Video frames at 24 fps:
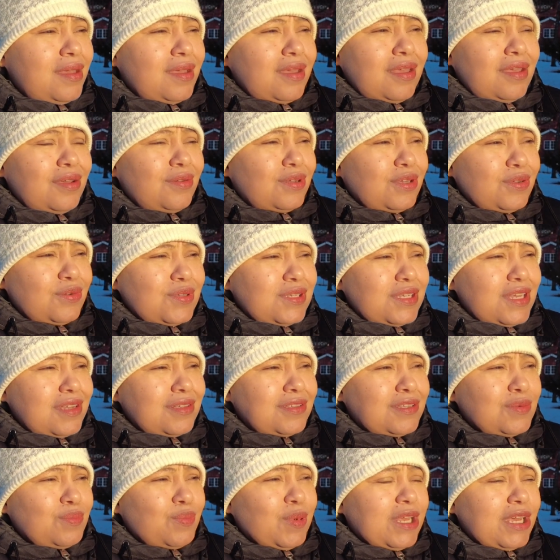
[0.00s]
que eu não sei te
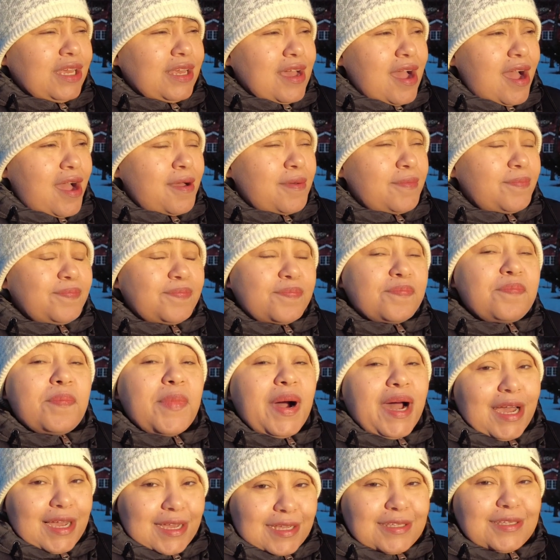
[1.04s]
explicar,
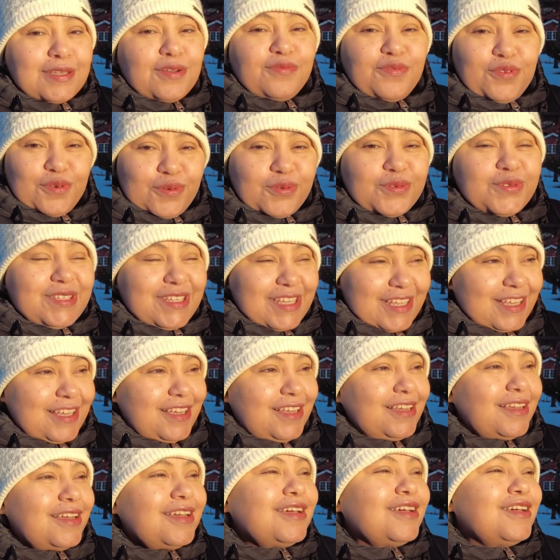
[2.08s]
mas eu vou
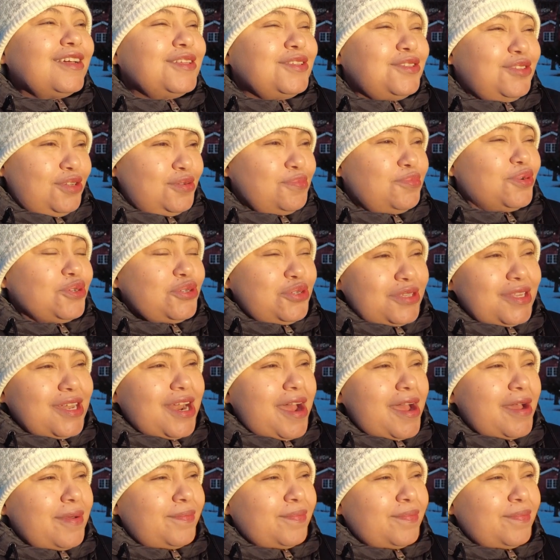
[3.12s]
conseguir te mostrar.